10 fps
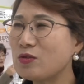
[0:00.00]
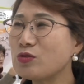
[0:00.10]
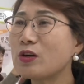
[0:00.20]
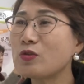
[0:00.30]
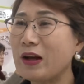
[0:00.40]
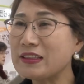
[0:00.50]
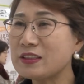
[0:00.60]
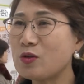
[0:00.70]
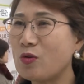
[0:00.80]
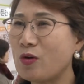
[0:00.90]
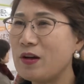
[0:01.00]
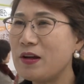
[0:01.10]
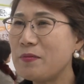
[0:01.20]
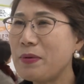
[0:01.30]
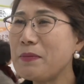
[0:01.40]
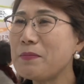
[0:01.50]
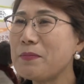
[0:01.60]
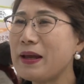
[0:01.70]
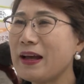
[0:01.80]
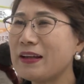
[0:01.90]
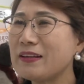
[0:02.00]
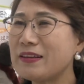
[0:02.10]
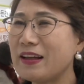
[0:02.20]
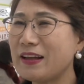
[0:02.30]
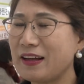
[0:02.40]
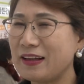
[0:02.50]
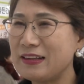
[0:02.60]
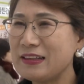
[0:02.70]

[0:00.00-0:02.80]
구경도 하시고 판매하는 데